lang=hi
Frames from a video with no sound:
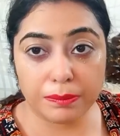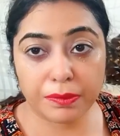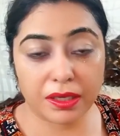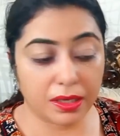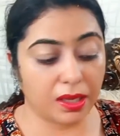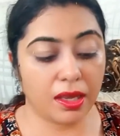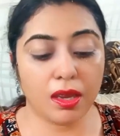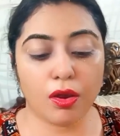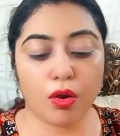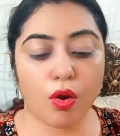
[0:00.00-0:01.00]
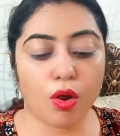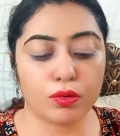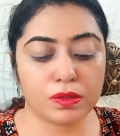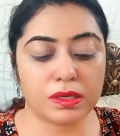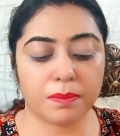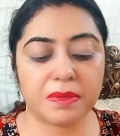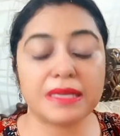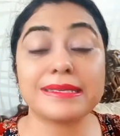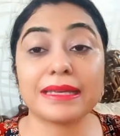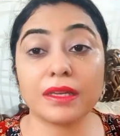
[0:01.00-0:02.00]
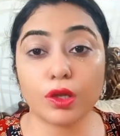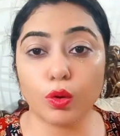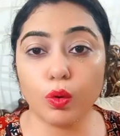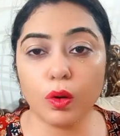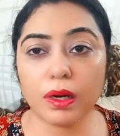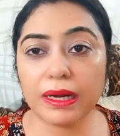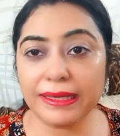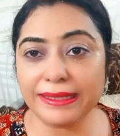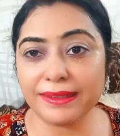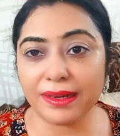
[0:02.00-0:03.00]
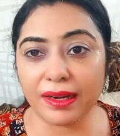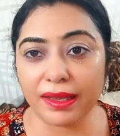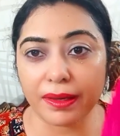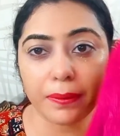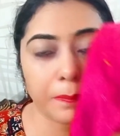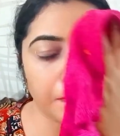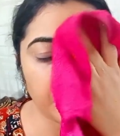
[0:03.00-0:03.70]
डिप करेंगे और उससे अपनी स्किन को क्लीन कर लेंगे